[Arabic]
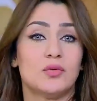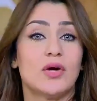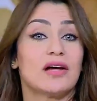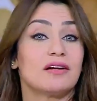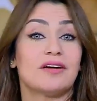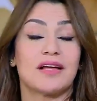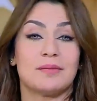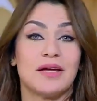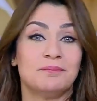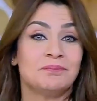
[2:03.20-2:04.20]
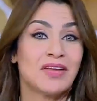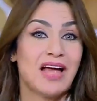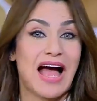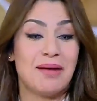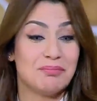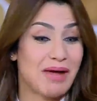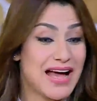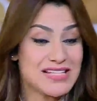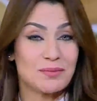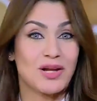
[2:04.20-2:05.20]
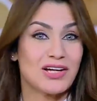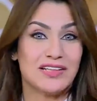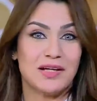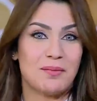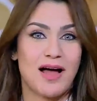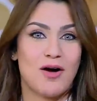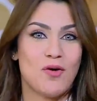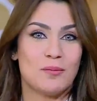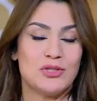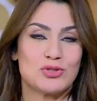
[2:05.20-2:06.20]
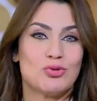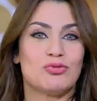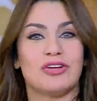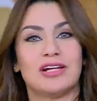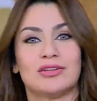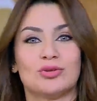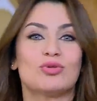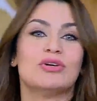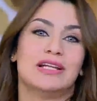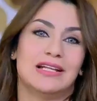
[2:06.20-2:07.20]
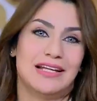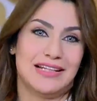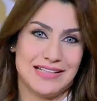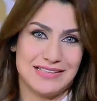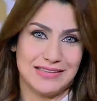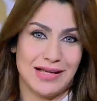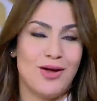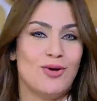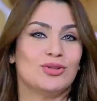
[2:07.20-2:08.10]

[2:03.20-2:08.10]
ويعرفك كمان حسب الخريطه بقى هو بيشوف الطرق الجديده